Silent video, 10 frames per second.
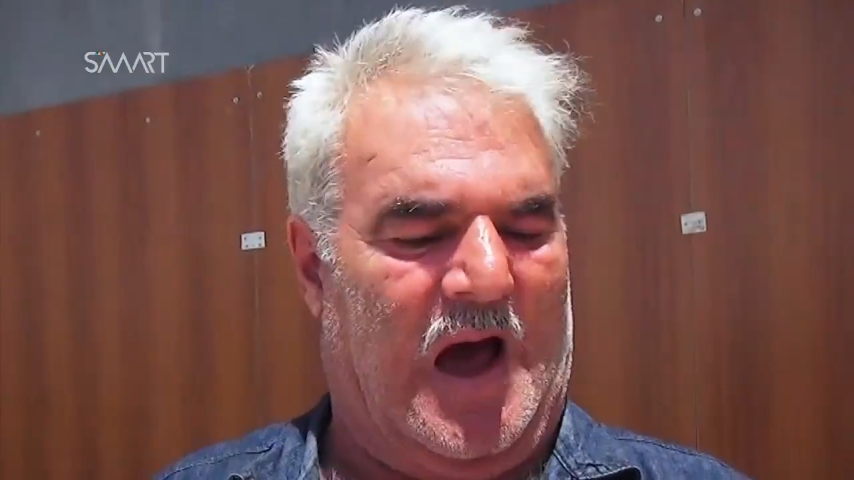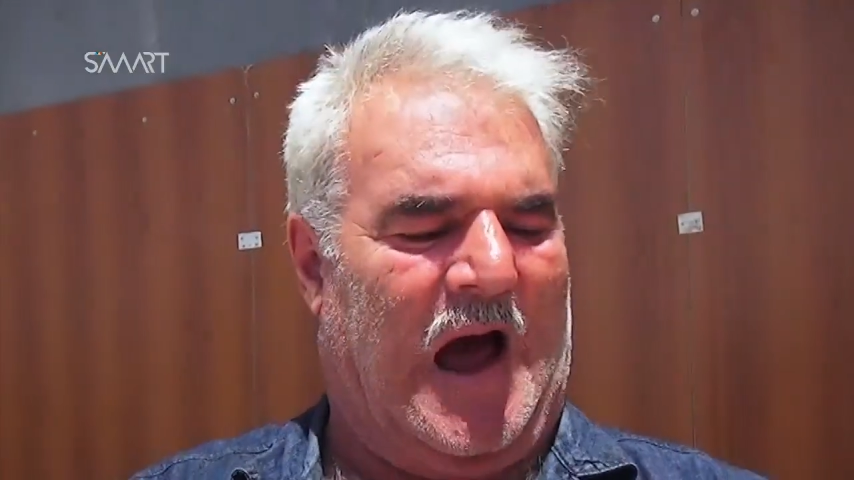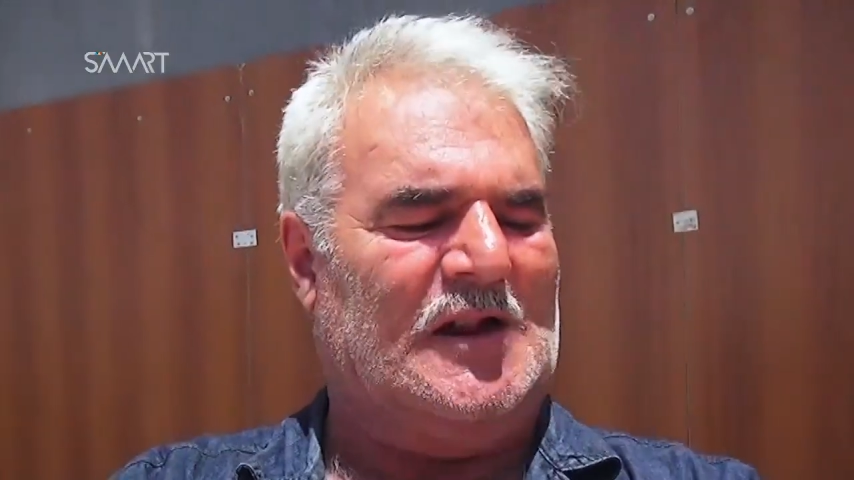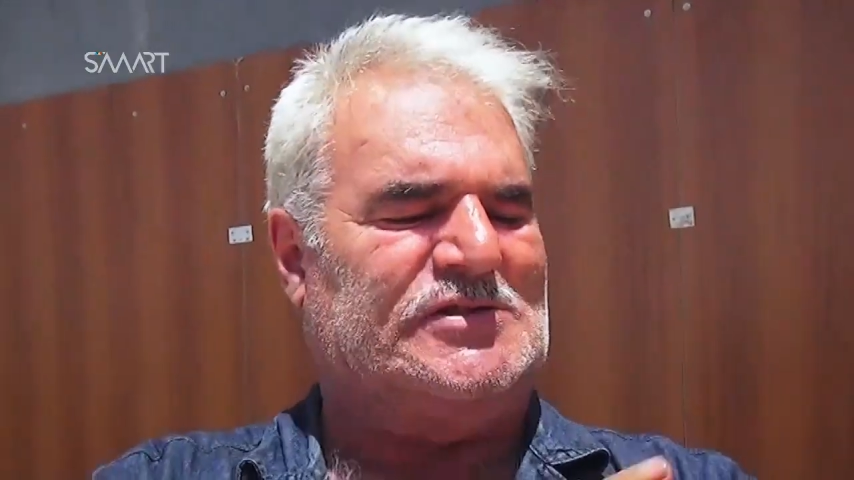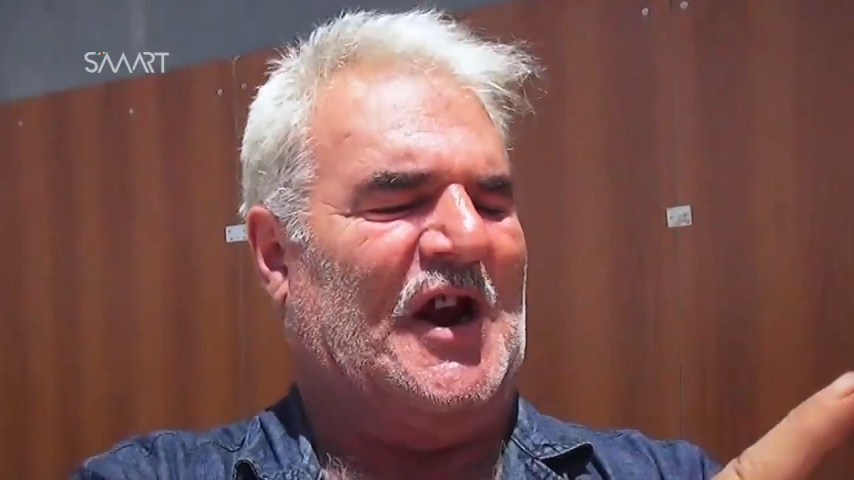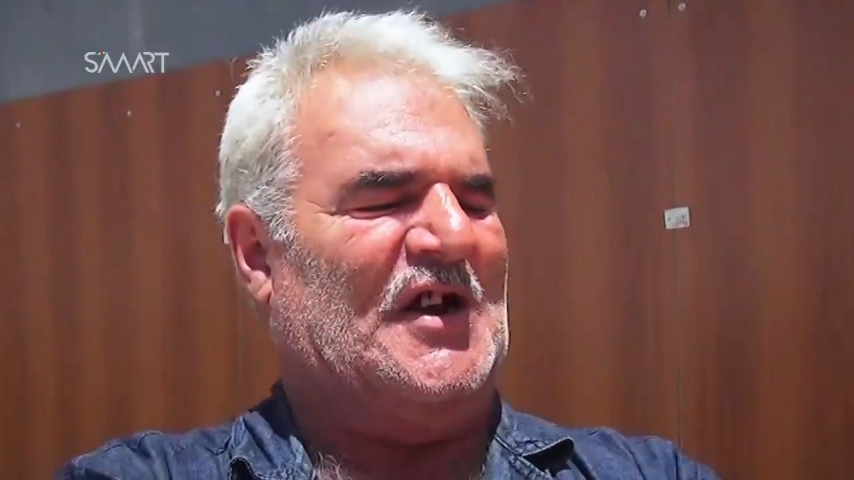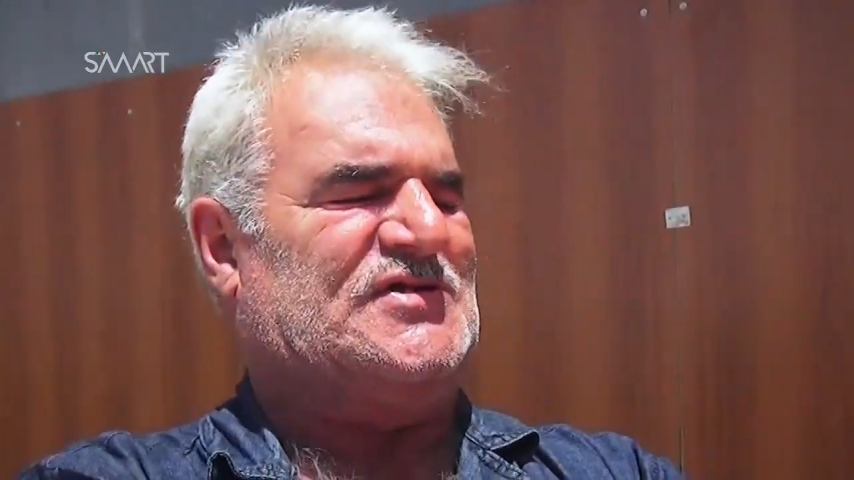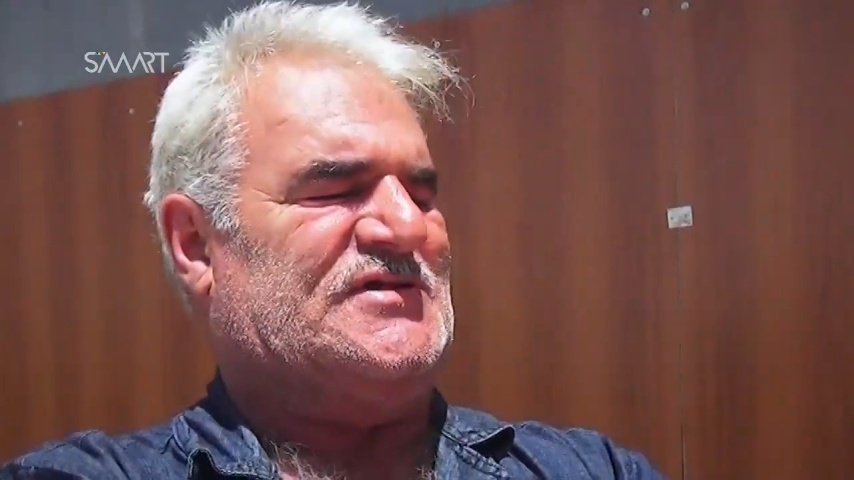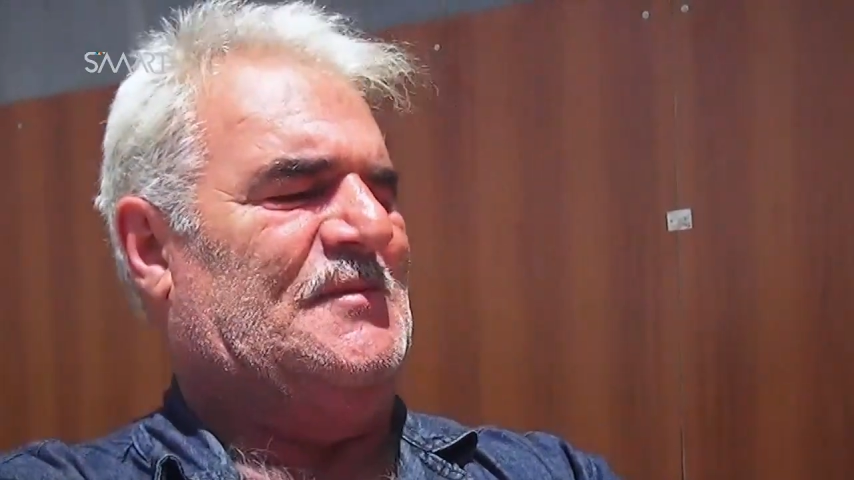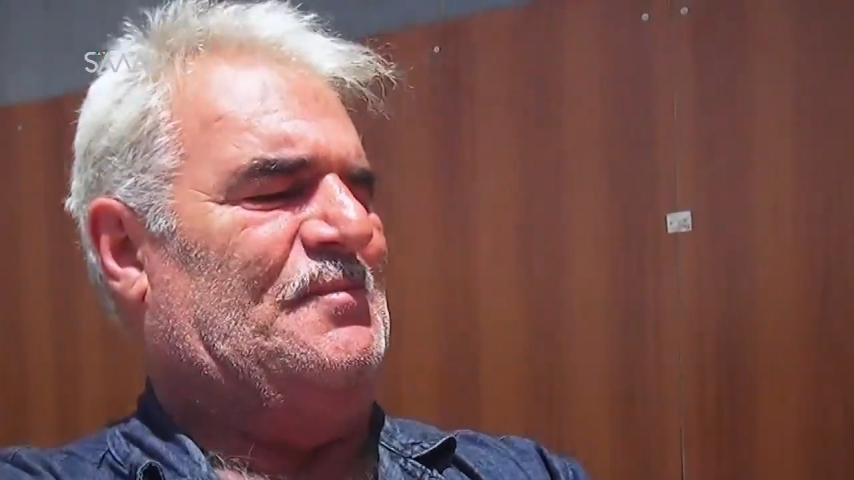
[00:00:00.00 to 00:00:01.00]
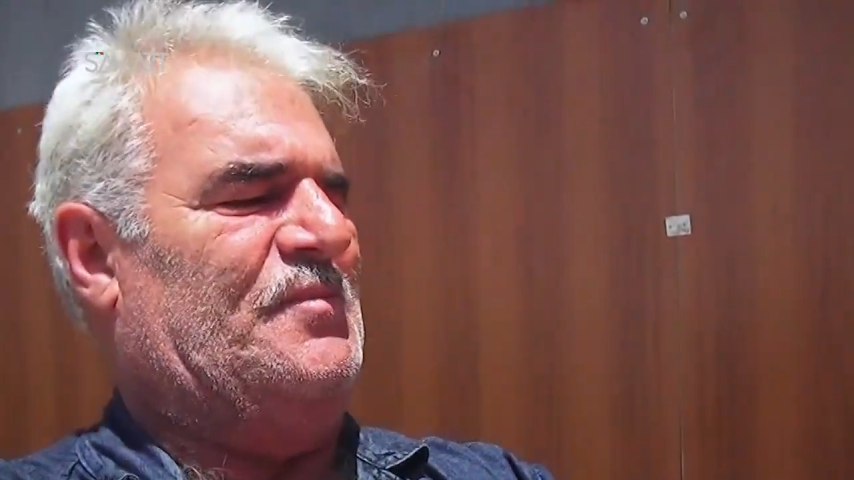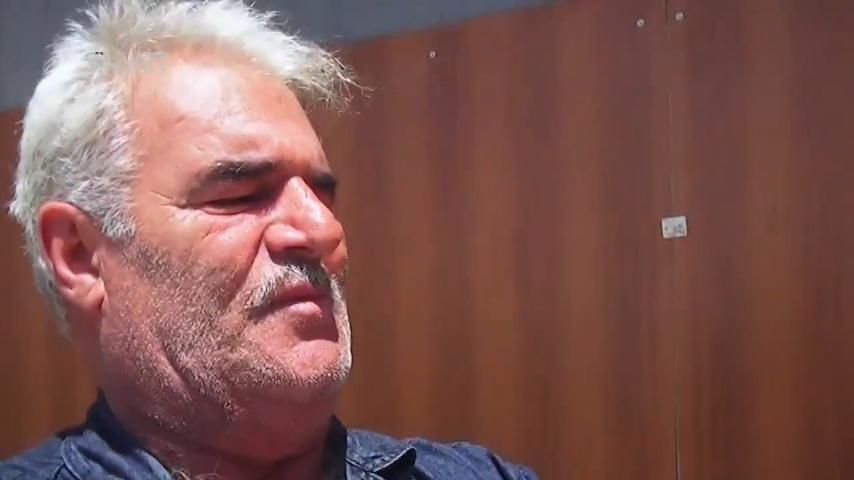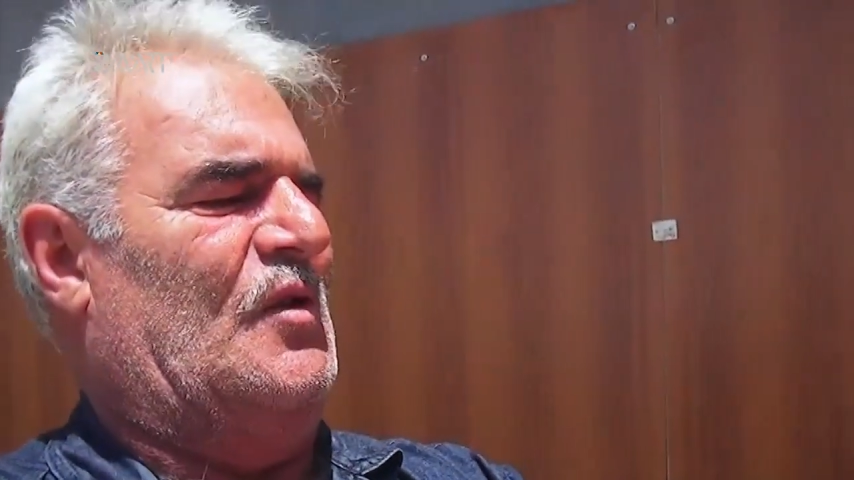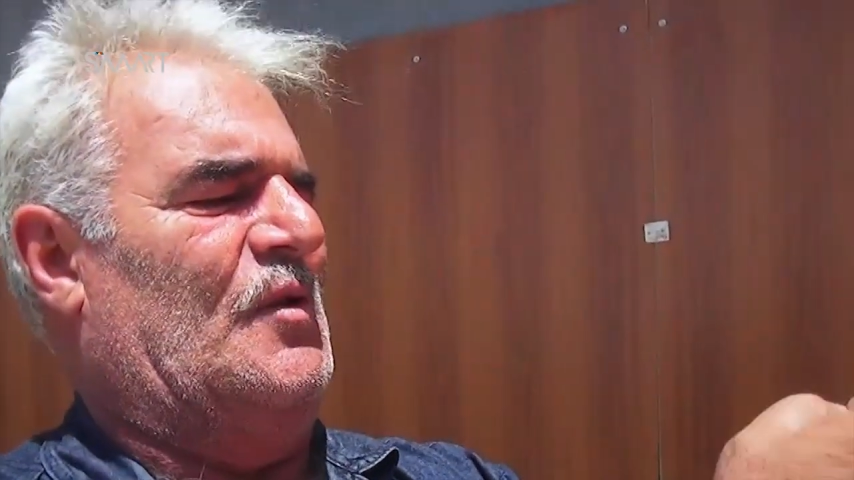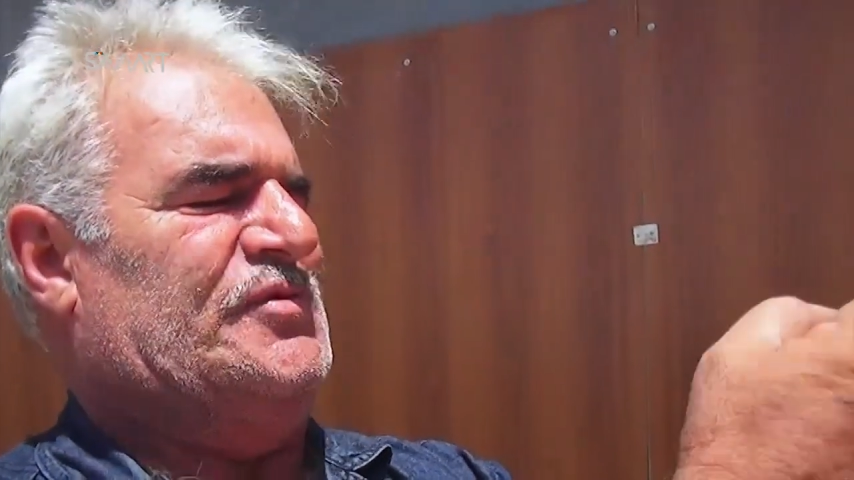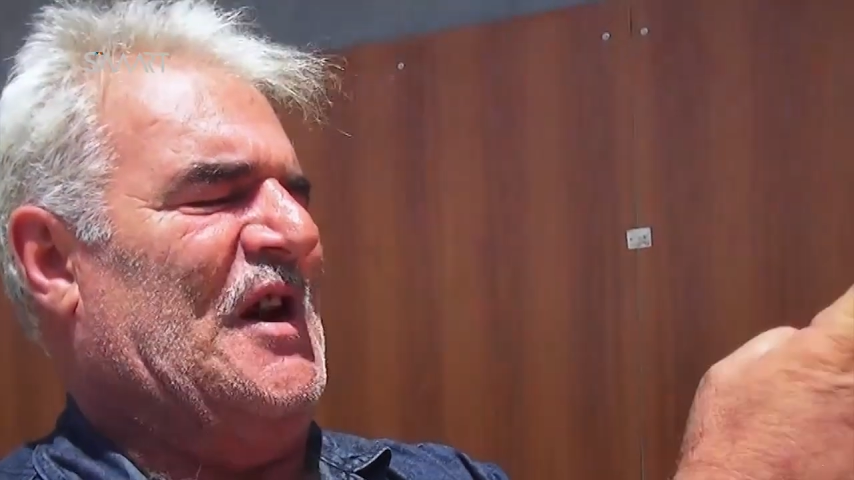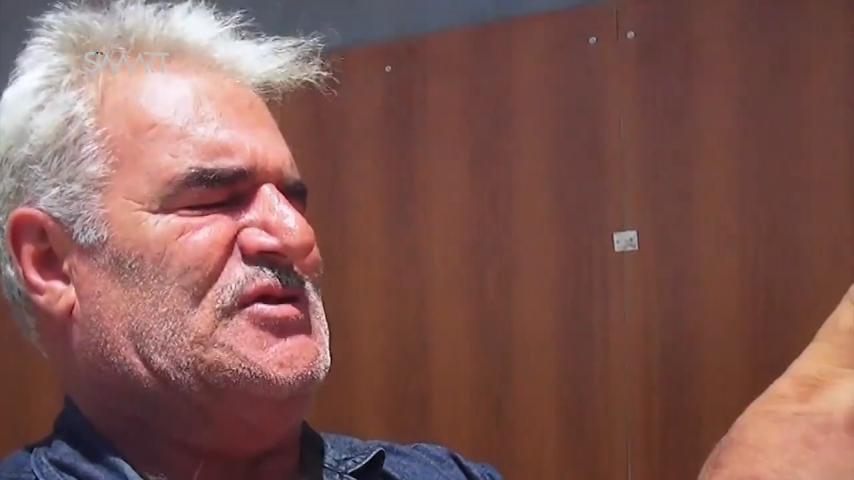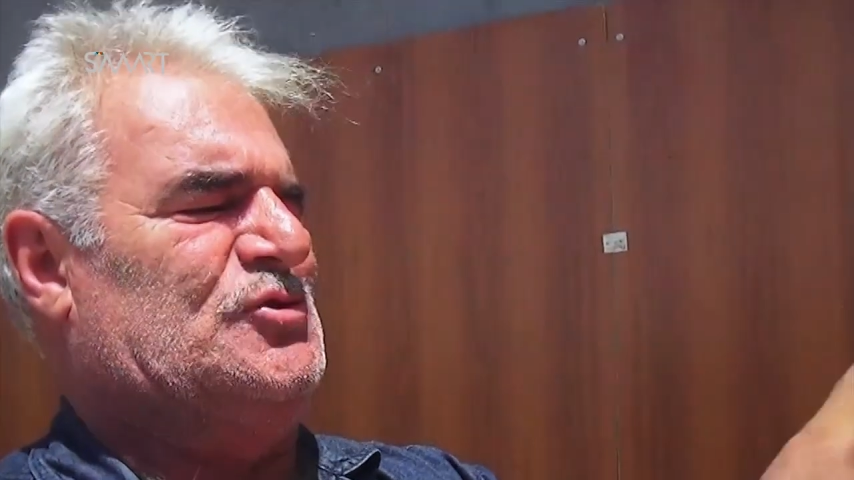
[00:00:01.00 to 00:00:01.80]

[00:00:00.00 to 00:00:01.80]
على التراكس تراكس